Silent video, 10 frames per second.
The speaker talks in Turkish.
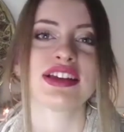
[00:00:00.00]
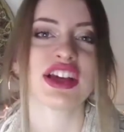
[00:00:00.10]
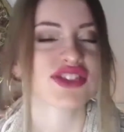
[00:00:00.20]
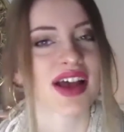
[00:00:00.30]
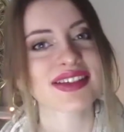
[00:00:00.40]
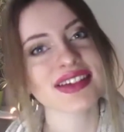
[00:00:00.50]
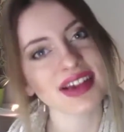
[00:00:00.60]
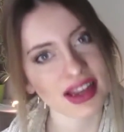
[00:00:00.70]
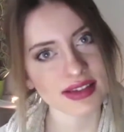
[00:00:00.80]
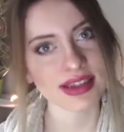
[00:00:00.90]

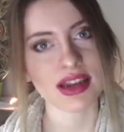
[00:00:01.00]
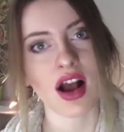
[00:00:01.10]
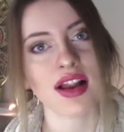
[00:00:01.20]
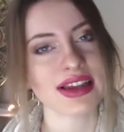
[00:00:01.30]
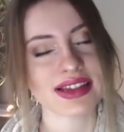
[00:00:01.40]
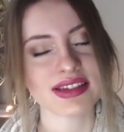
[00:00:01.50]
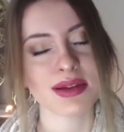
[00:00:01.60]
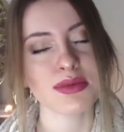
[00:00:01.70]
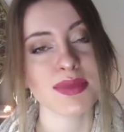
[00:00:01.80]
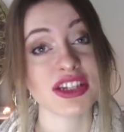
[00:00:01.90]
Yaşantını kaliteli hale
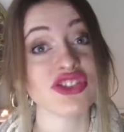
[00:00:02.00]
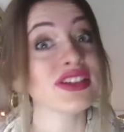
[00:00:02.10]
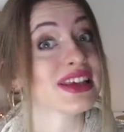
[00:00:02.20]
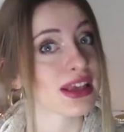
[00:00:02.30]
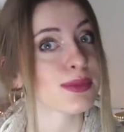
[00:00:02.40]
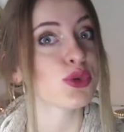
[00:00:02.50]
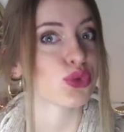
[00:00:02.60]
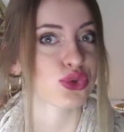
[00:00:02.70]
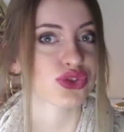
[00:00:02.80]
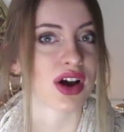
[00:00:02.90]
getirebilmen için iyi bir
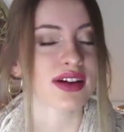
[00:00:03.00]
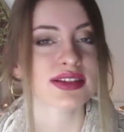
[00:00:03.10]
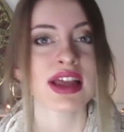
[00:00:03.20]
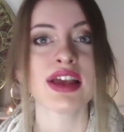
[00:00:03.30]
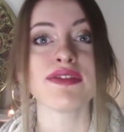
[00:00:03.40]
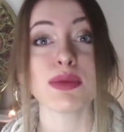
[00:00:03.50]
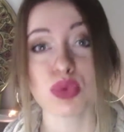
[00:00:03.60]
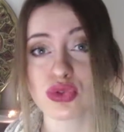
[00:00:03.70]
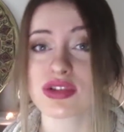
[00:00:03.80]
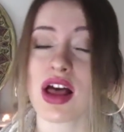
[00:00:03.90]
uyku şart ve
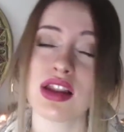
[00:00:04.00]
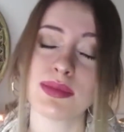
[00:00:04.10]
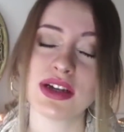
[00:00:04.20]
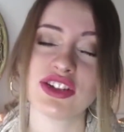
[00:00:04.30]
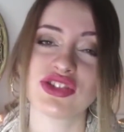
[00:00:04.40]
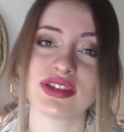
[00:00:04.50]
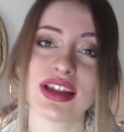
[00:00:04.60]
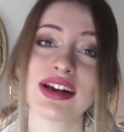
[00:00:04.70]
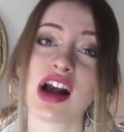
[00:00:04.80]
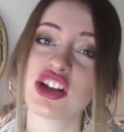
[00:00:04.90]
bunu sağlamak için
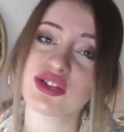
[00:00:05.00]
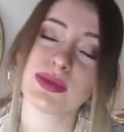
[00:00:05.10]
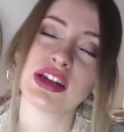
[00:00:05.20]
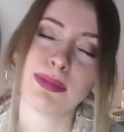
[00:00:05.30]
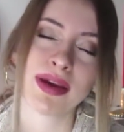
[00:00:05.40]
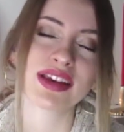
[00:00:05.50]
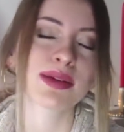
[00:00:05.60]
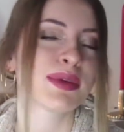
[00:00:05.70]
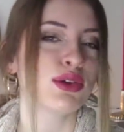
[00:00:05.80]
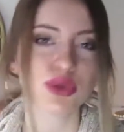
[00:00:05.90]
de kaşmir ipek
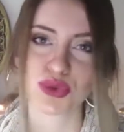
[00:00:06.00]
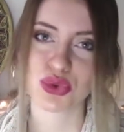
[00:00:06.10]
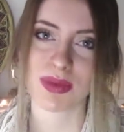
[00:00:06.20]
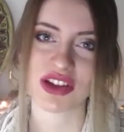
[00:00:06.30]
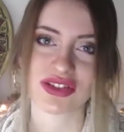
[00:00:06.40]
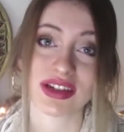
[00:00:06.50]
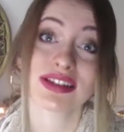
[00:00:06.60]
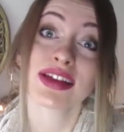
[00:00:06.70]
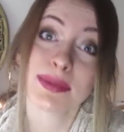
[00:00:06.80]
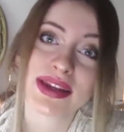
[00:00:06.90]
gibi lüks
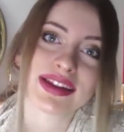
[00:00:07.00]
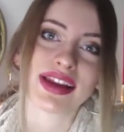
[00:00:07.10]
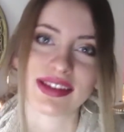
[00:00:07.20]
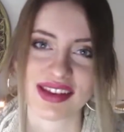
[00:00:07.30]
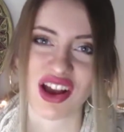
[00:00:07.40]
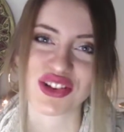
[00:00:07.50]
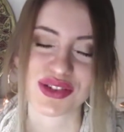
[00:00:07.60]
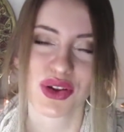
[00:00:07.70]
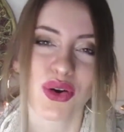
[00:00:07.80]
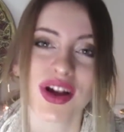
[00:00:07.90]
kumaşlara tabii ki de
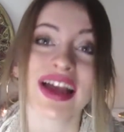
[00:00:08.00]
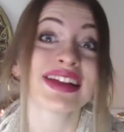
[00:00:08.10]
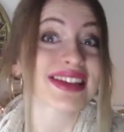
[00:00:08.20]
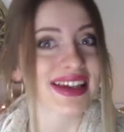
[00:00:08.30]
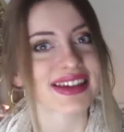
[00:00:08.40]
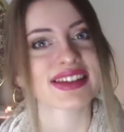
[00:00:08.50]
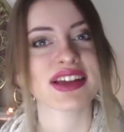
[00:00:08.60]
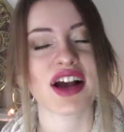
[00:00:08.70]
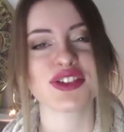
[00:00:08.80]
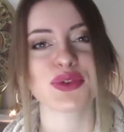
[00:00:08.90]
ihtiyacın yok. Tek
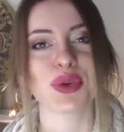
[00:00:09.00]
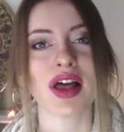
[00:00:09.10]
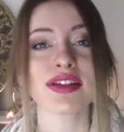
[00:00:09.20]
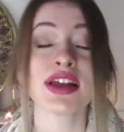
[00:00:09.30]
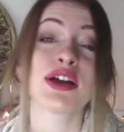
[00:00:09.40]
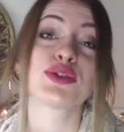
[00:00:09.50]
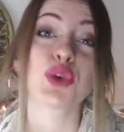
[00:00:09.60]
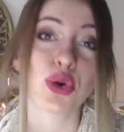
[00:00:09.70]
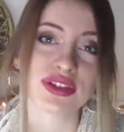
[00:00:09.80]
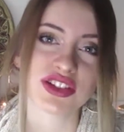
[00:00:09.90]
ihtiyacın olan
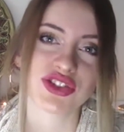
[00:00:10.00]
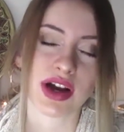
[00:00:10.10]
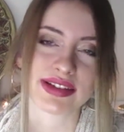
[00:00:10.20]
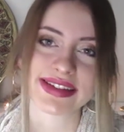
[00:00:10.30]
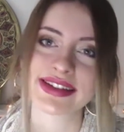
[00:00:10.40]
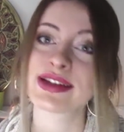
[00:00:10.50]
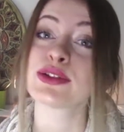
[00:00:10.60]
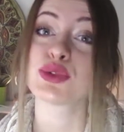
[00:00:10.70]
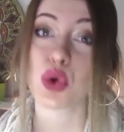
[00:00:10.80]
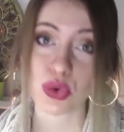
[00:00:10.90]
doğru sıcaklık,
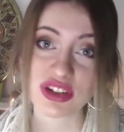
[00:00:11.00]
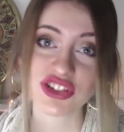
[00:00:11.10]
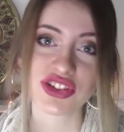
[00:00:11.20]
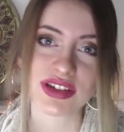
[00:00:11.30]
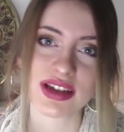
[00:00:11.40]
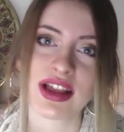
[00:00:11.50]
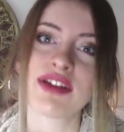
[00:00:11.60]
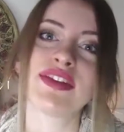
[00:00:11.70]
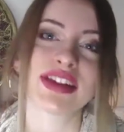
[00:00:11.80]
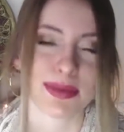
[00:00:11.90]
doğru ışık
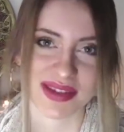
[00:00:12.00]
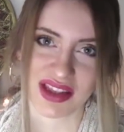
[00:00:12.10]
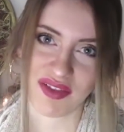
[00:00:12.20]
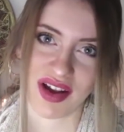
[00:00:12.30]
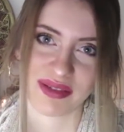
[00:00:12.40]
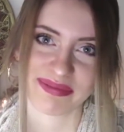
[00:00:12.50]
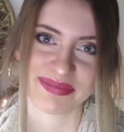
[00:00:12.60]
ve temiz hava.